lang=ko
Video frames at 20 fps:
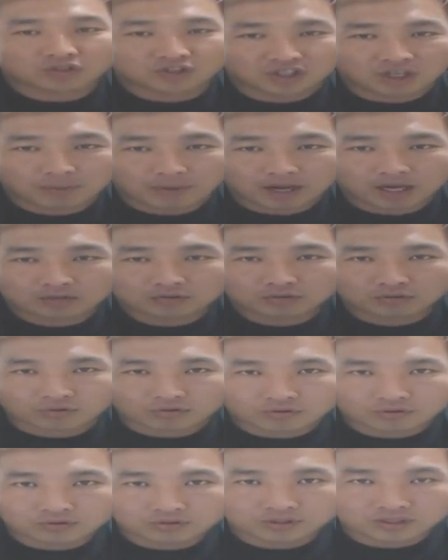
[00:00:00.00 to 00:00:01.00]
이렇게 바깥으로,
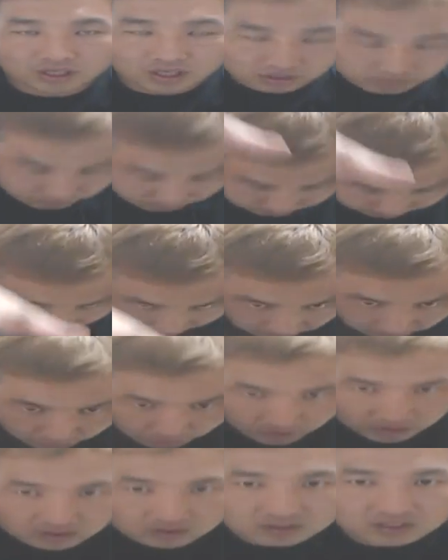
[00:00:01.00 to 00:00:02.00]
이게
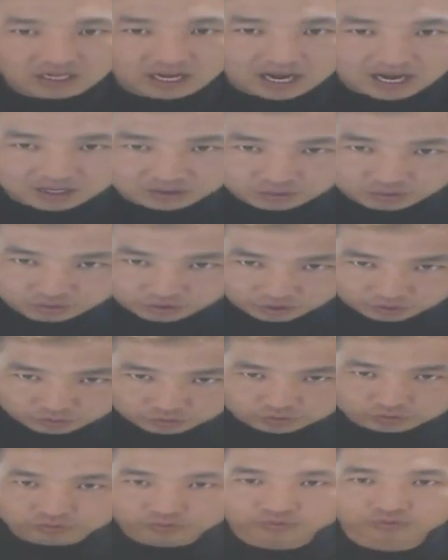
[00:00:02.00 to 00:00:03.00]
바깥으로 가서 이제 안으로 이렇게
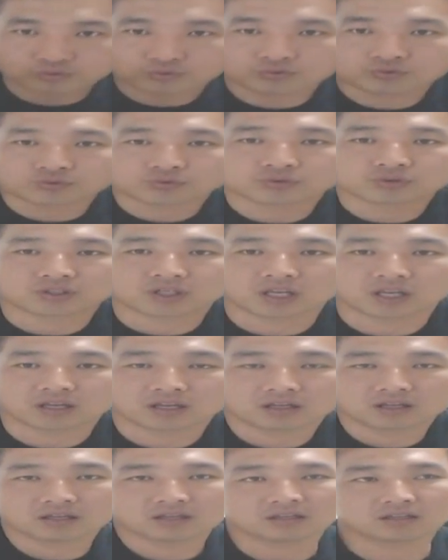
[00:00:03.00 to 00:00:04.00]
쭉 이렇게
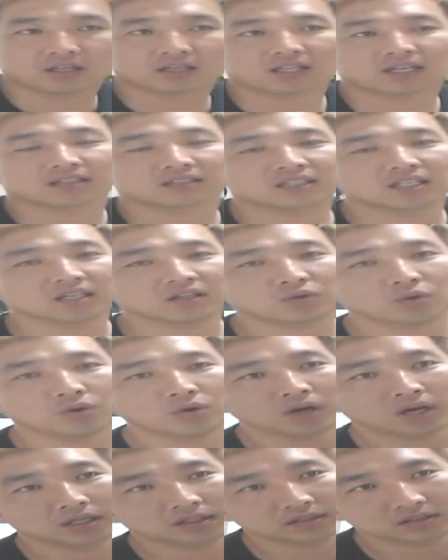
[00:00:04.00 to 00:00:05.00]
상체에
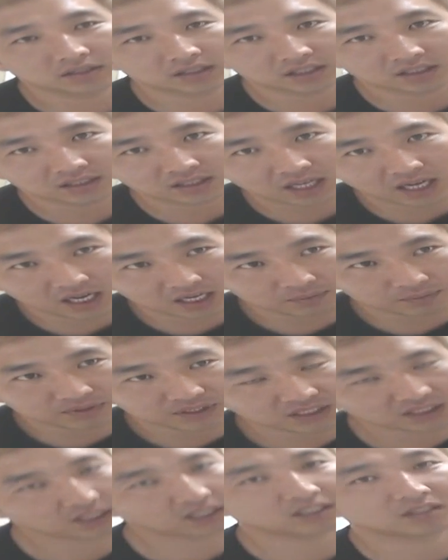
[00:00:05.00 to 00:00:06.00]
돌아가는 이 타임
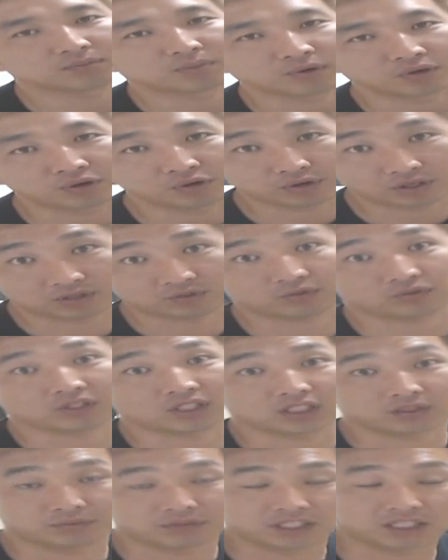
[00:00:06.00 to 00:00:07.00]
시간을 벌려고 하는
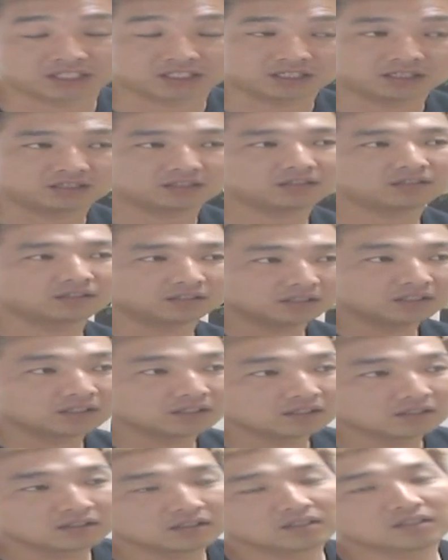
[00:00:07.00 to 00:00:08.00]
동작입니다.
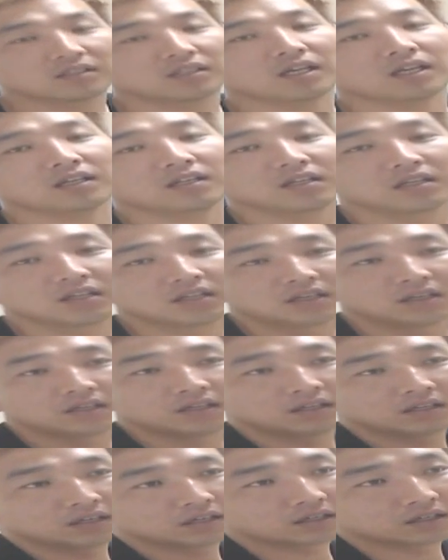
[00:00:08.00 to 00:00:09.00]
이게
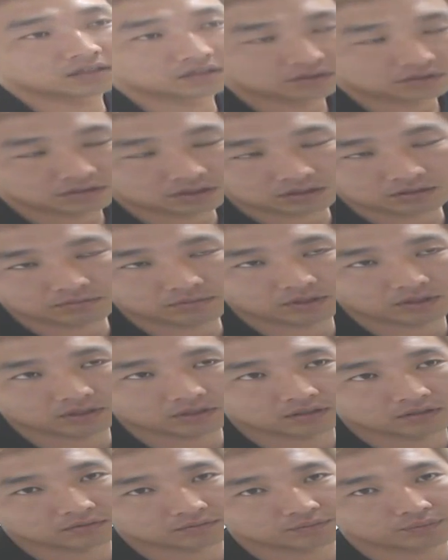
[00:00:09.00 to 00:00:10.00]

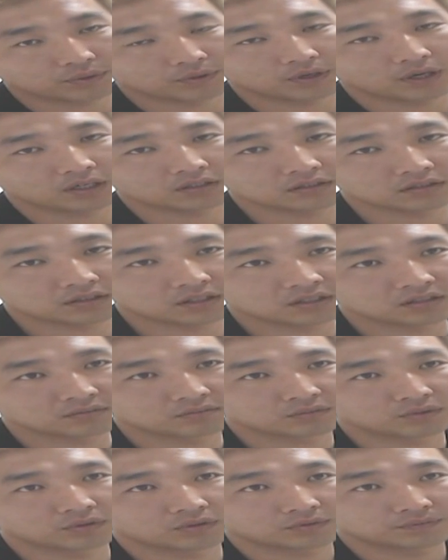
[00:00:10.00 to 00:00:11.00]
처음에 하실 때는
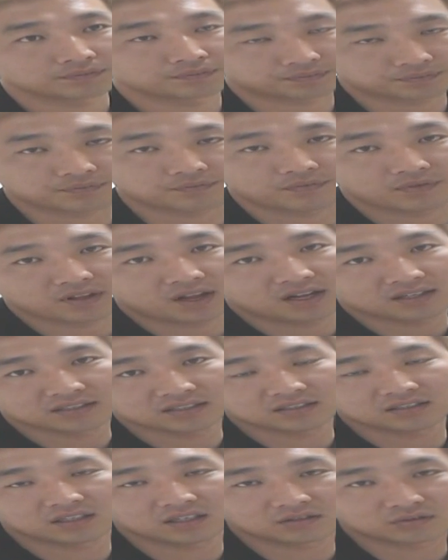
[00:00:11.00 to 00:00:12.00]
뭐
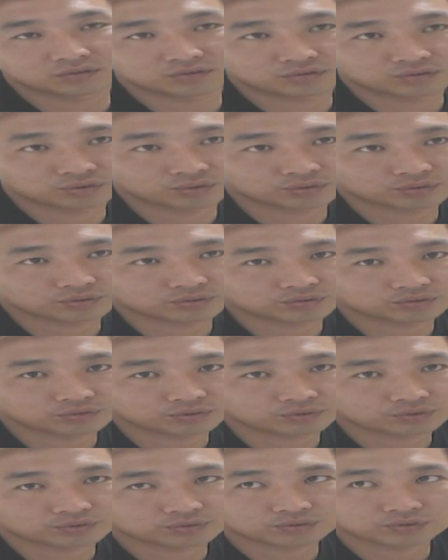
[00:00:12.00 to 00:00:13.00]
하시는 게 좋죠.